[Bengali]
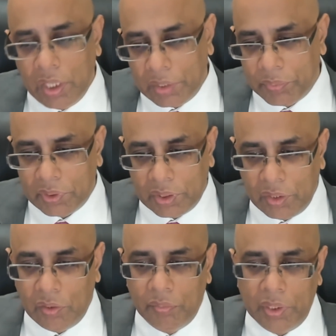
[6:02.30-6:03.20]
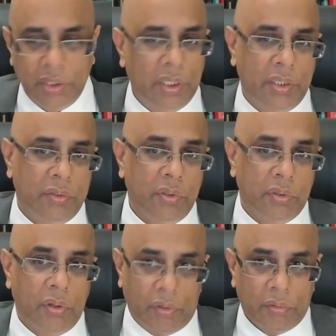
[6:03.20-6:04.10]
লাগবে এরকম আর কি ইউ
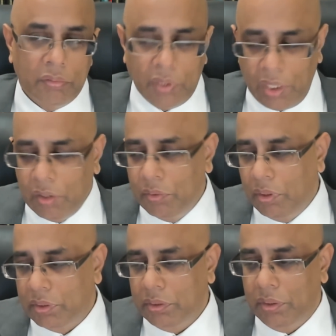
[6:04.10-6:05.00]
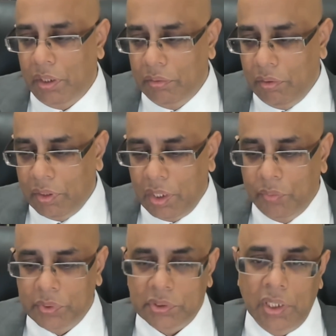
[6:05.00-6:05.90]
ডোন্ট নো হাউ লং হাউ লং আর
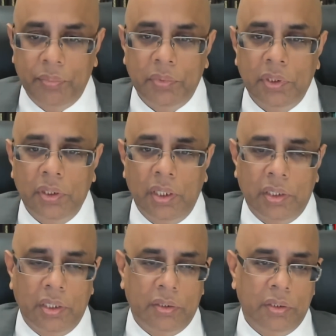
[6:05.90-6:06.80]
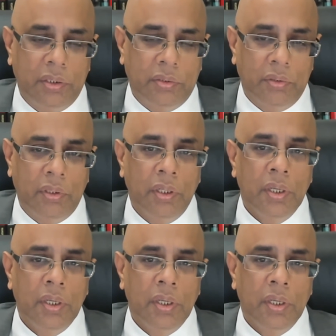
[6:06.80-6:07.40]
হাউ মাস টাইম ইট উইল